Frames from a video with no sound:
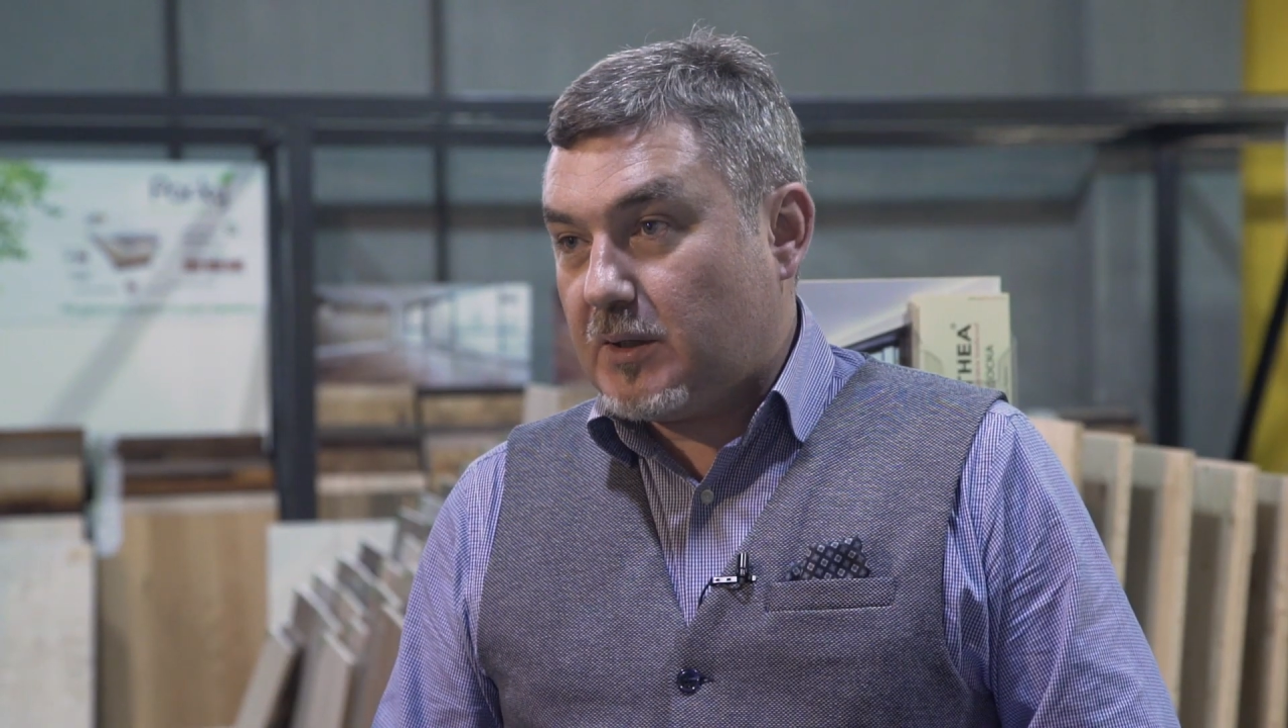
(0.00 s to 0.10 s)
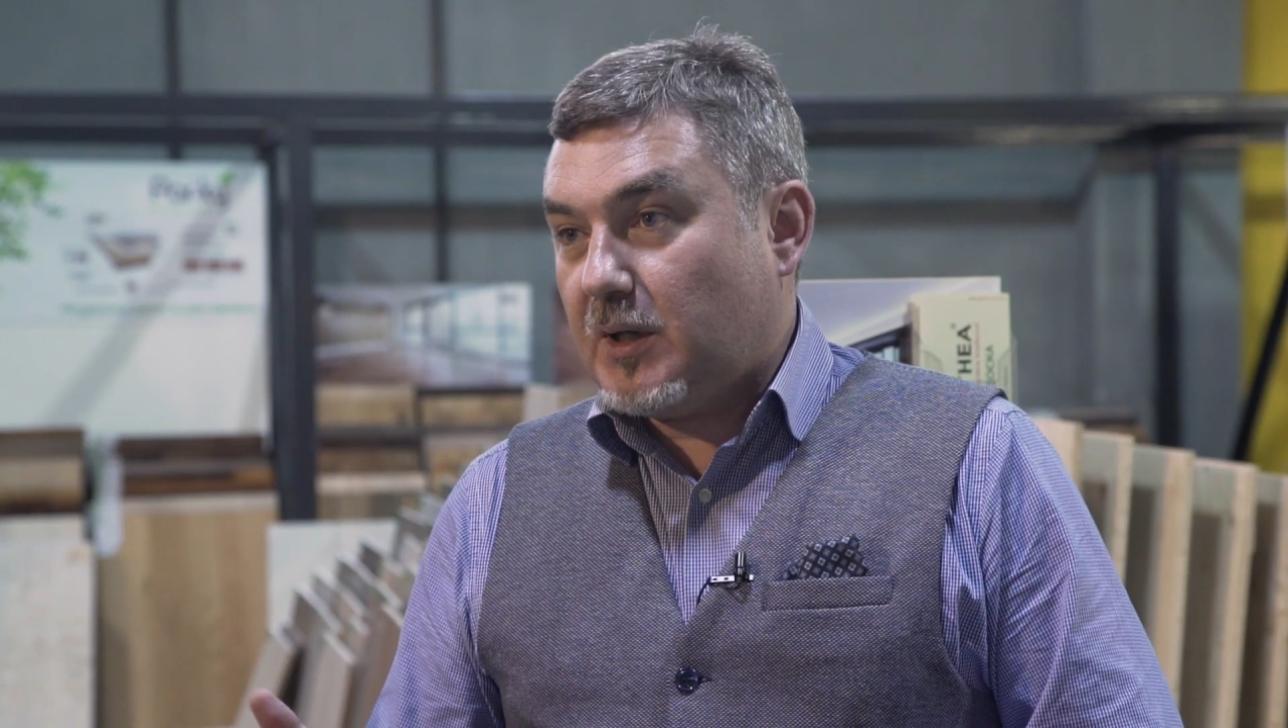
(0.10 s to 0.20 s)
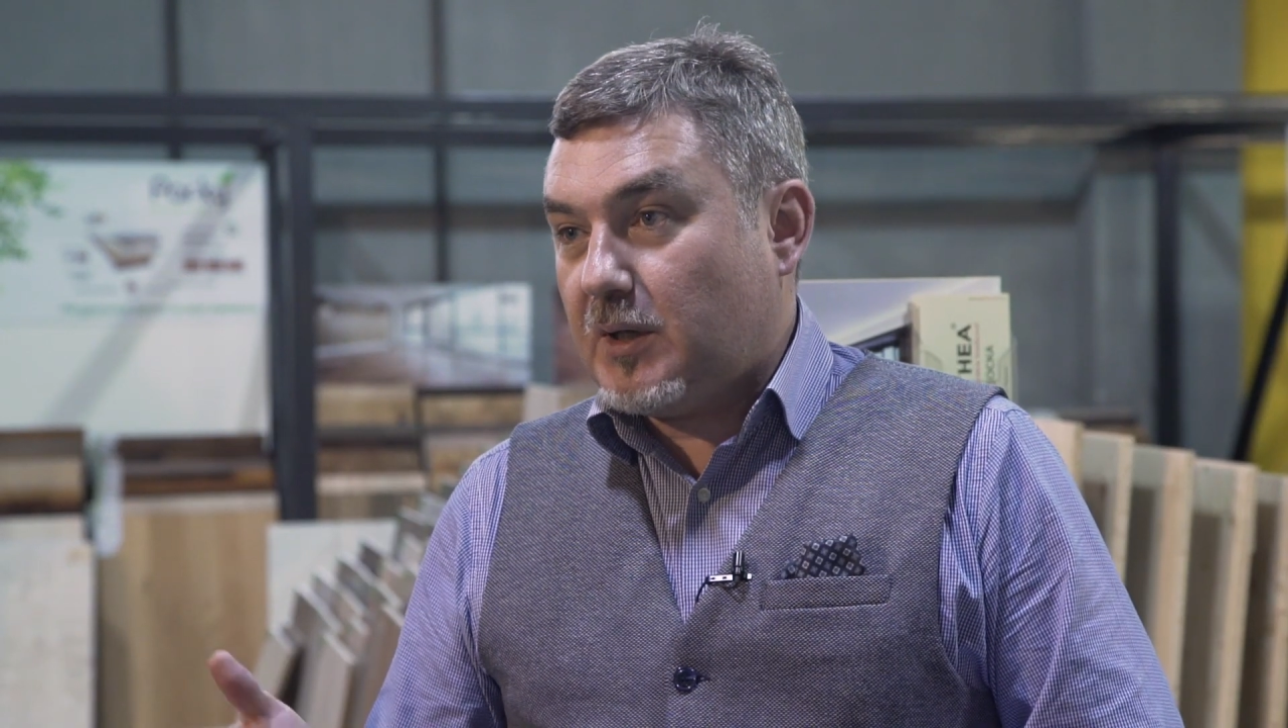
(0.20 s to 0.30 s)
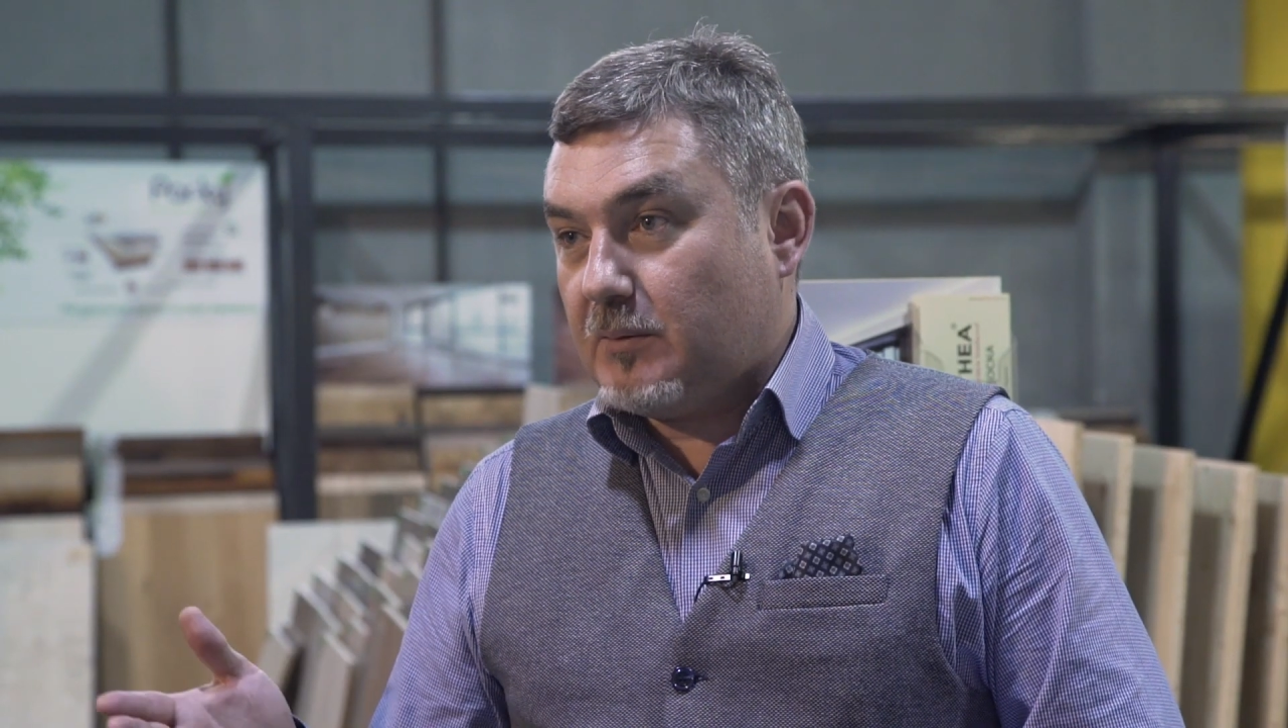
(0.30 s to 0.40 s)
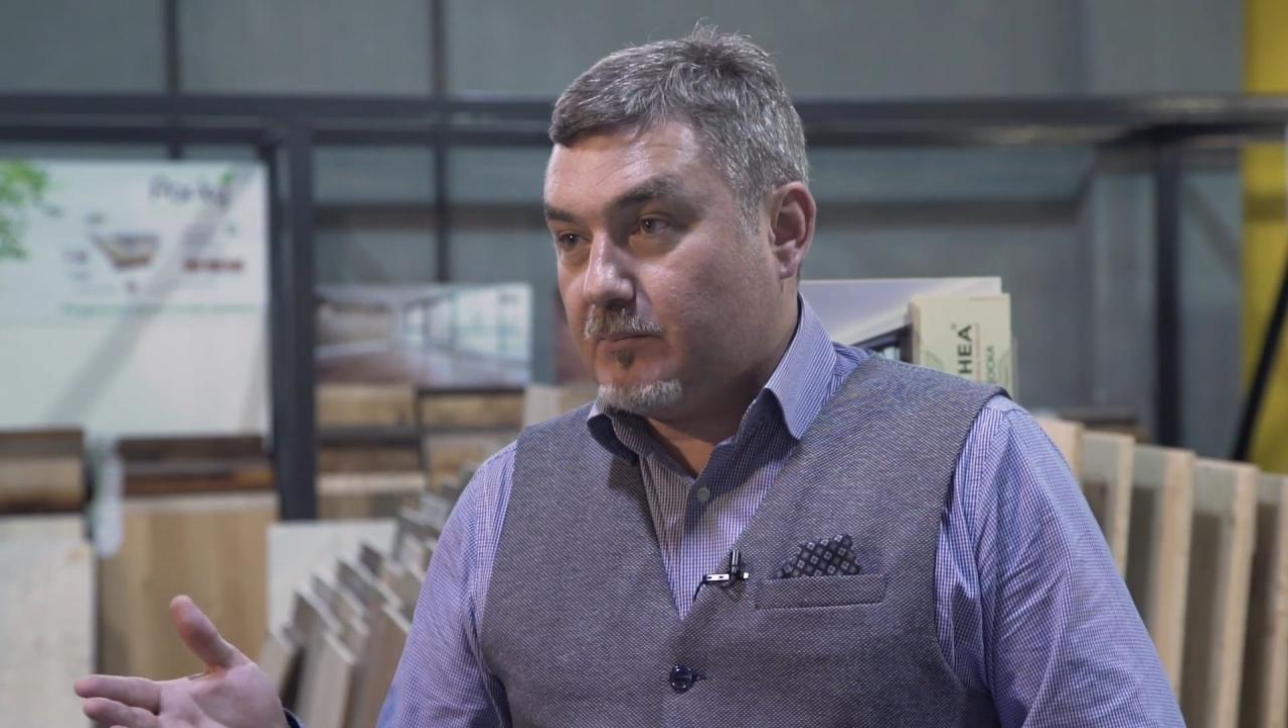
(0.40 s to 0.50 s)

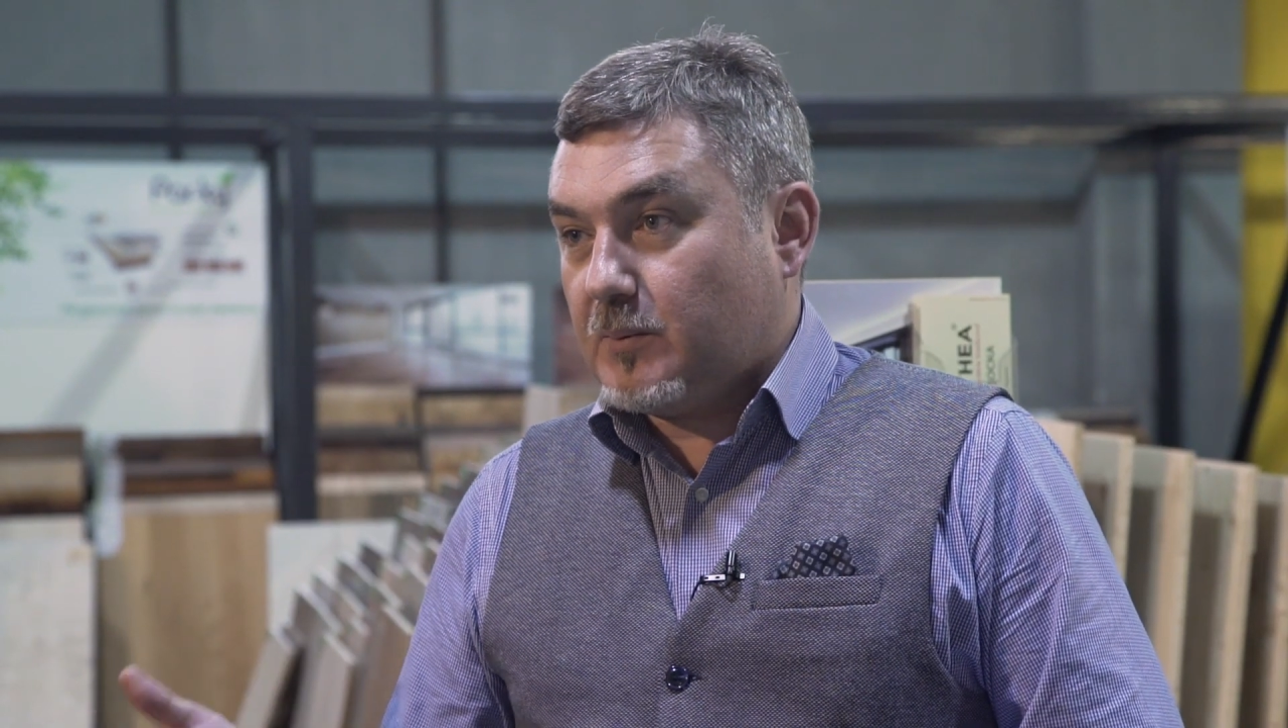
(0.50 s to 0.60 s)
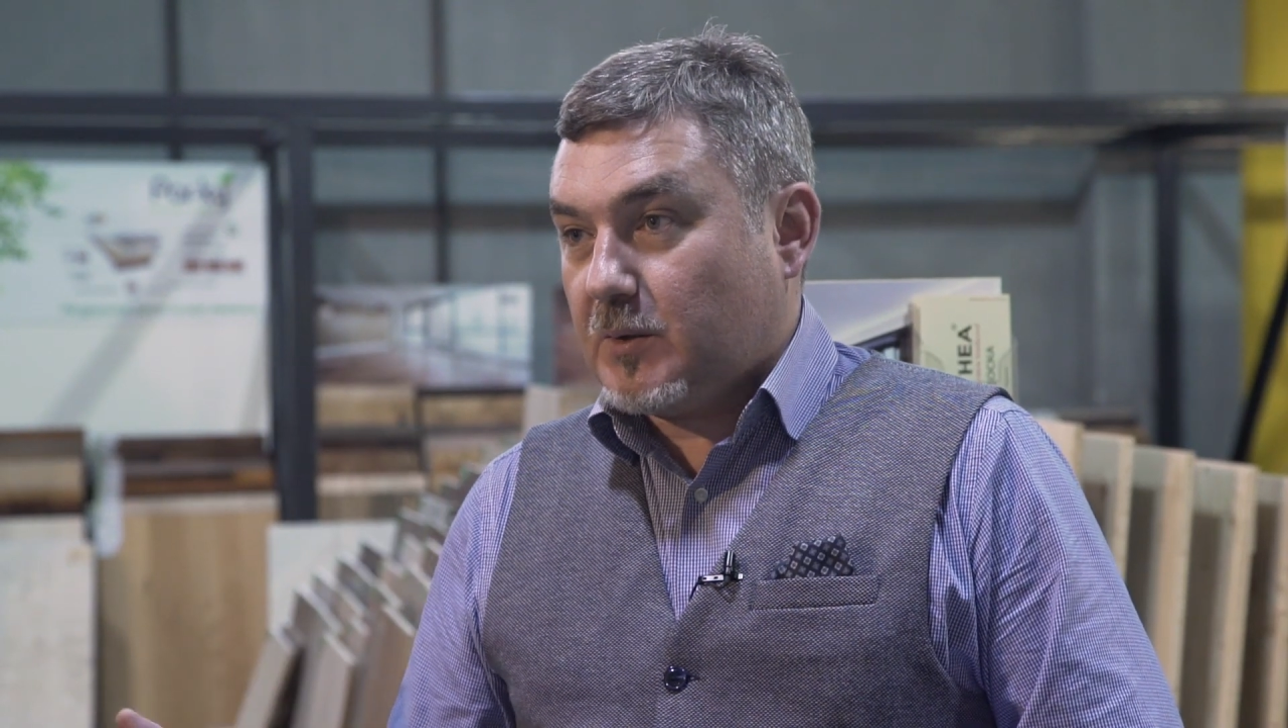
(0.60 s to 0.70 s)
она э,